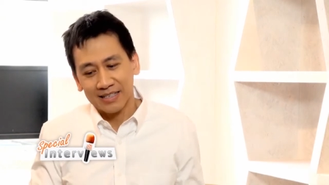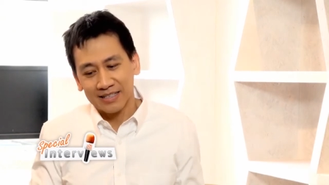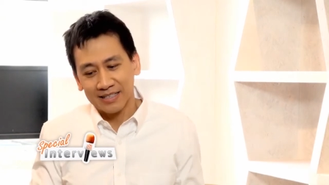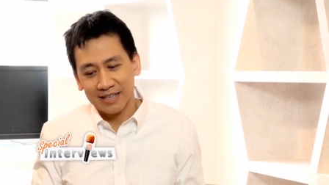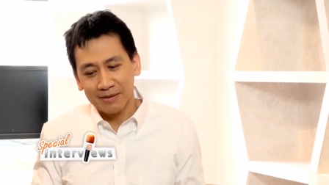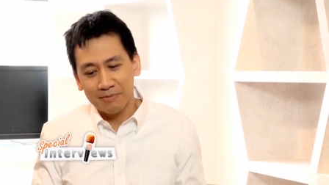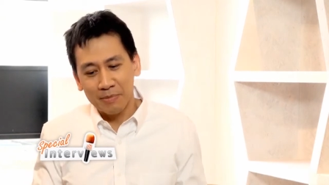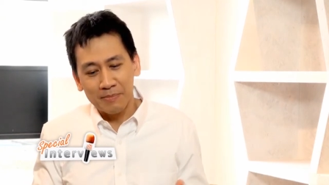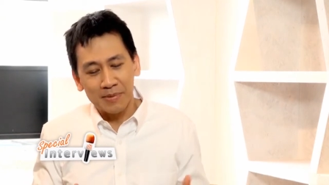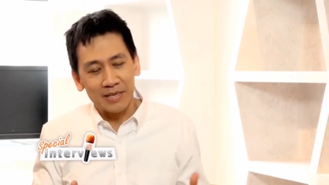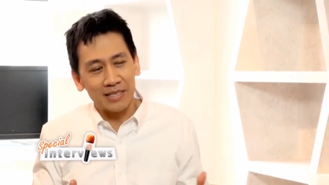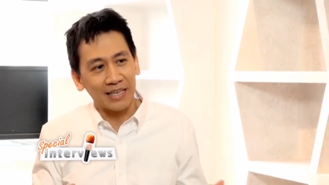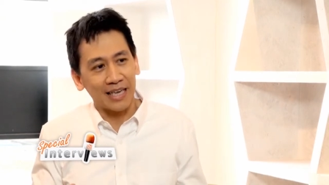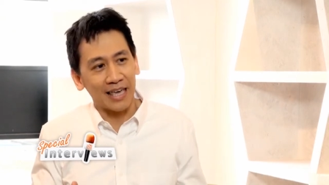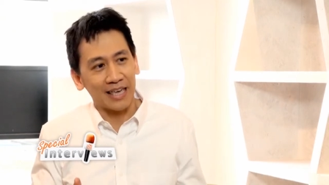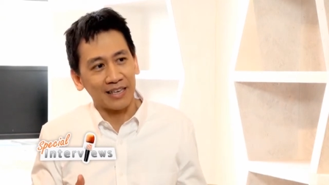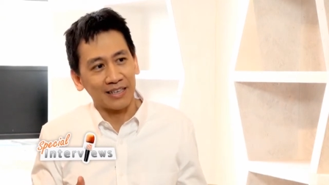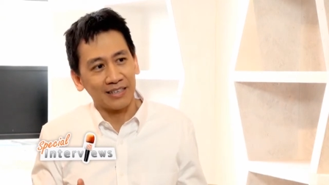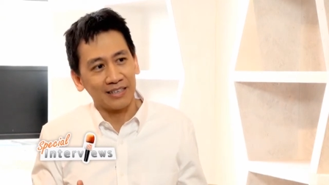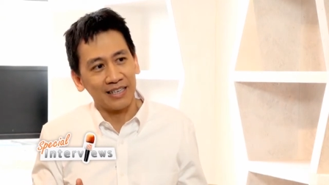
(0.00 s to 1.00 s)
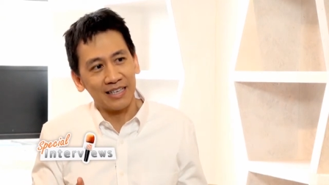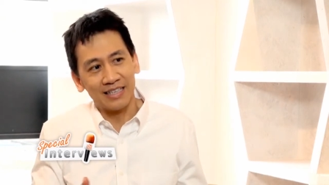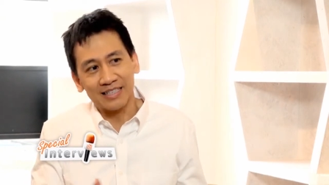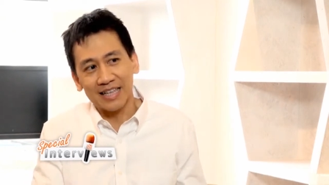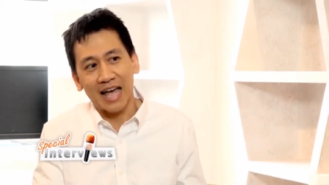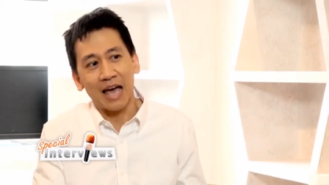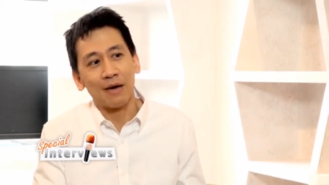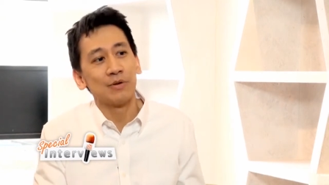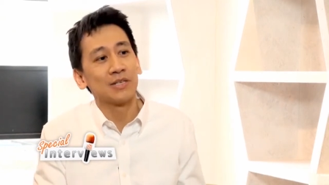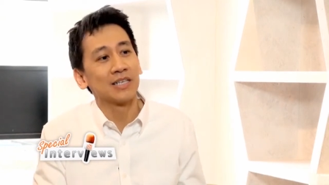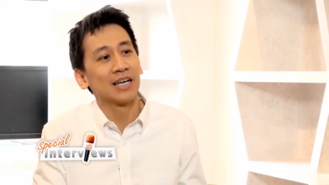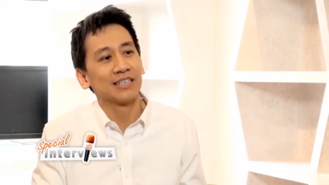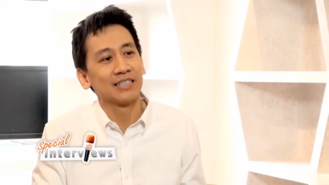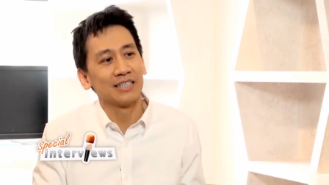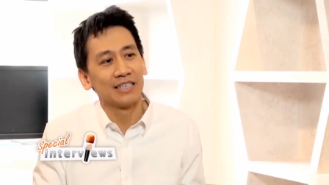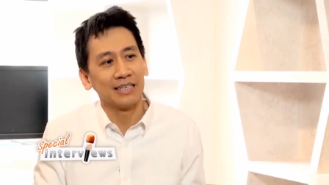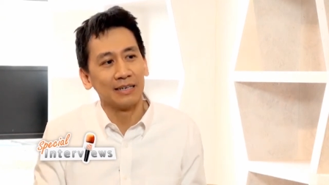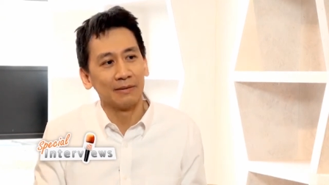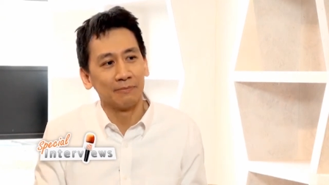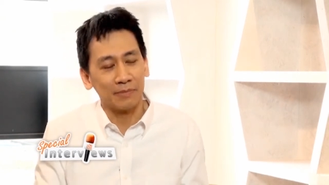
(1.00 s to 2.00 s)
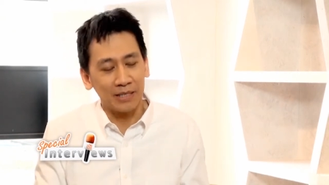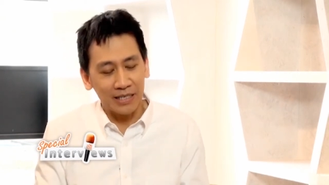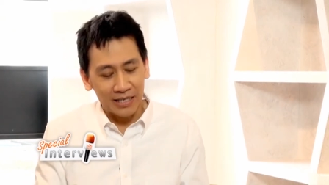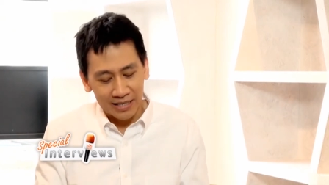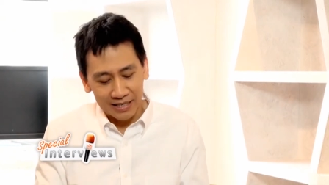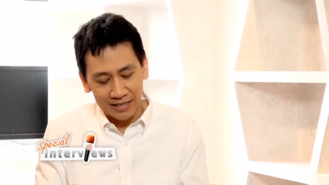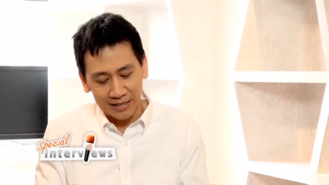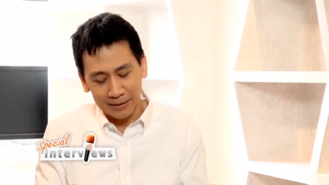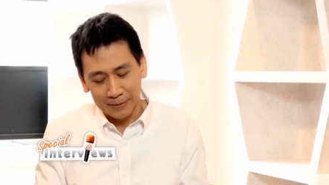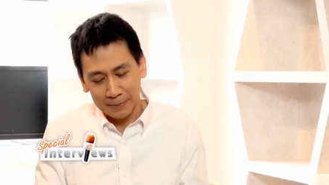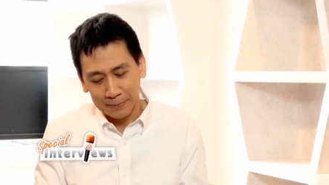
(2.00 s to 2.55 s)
ฉะนั้นมันมีกี่สายวิชาชีพที่